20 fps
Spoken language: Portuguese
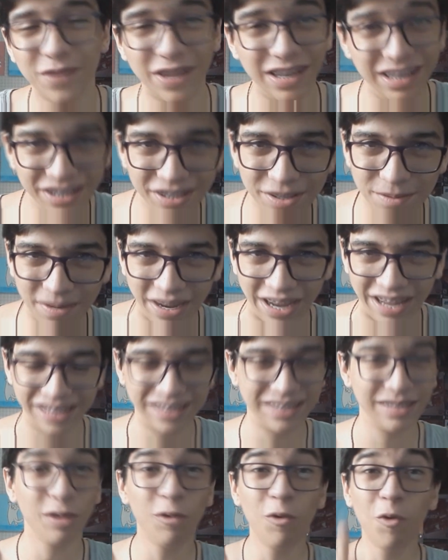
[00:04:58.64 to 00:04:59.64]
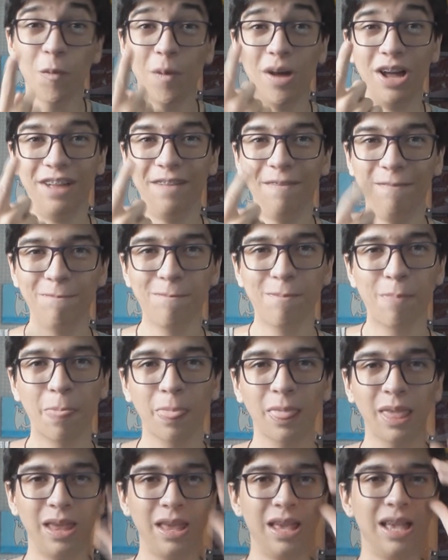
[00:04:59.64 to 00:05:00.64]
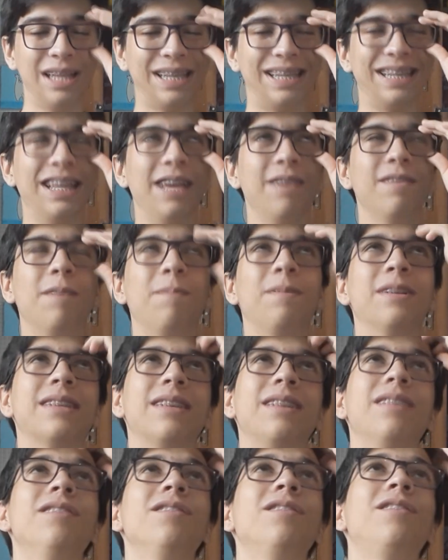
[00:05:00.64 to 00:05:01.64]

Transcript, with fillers: feliz demais. Uma. Vocês devem estar pensando,